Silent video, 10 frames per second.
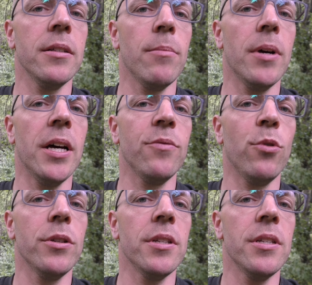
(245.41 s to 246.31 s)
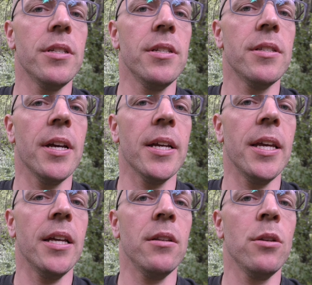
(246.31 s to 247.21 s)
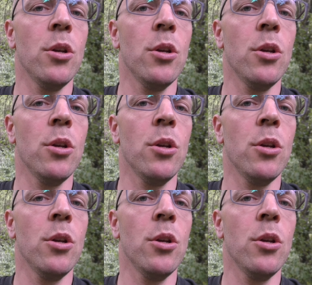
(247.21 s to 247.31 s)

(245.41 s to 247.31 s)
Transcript: Dann beantworte ich die sehr gerne